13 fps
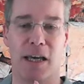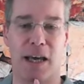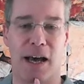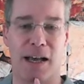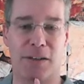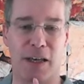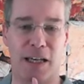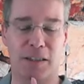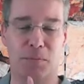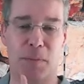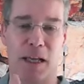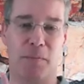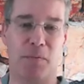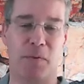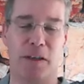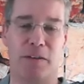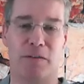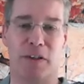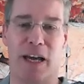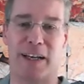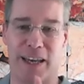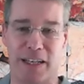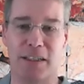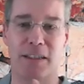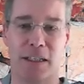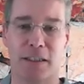Also erstmal, wir
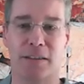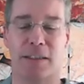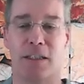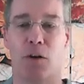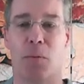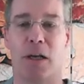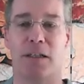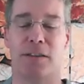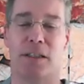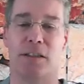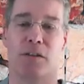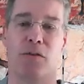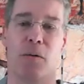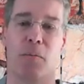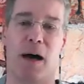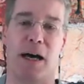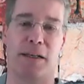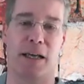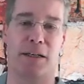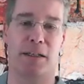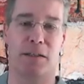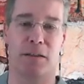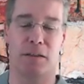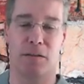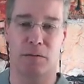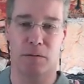erkennen ja das denormalisierte Format an den
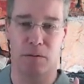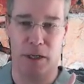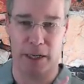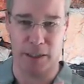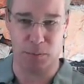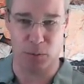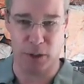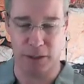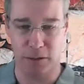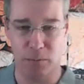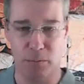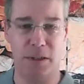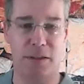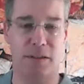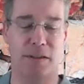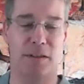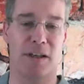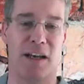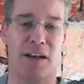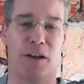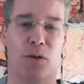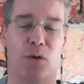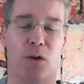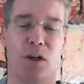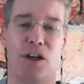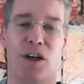Exponentenbits, die sind alle
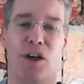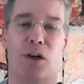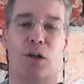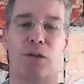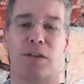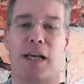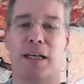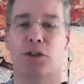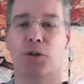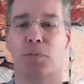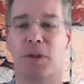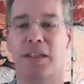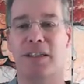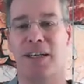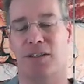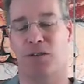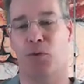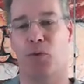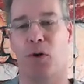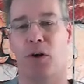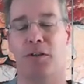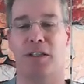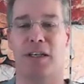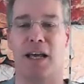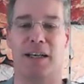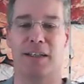0 und dann springt er sofort
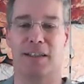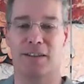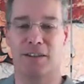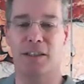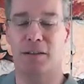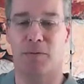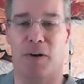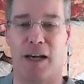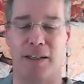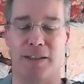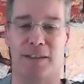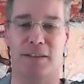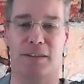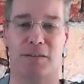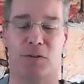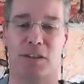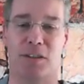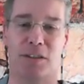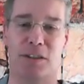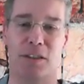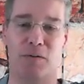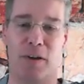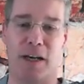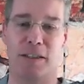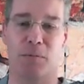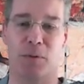in eine andere Sichtweise und diese
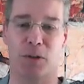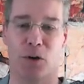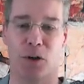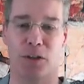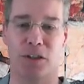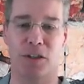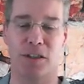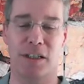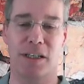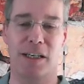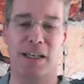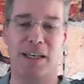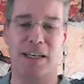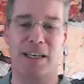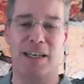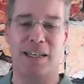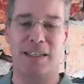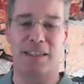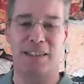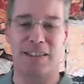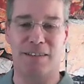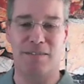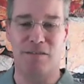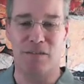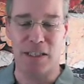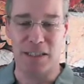Sichtweise bedeutet,
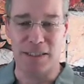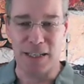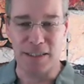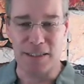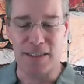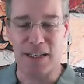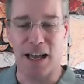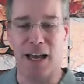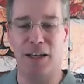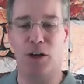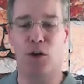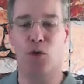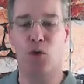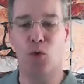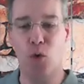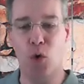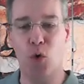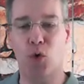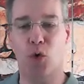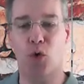wir setzen eine 0,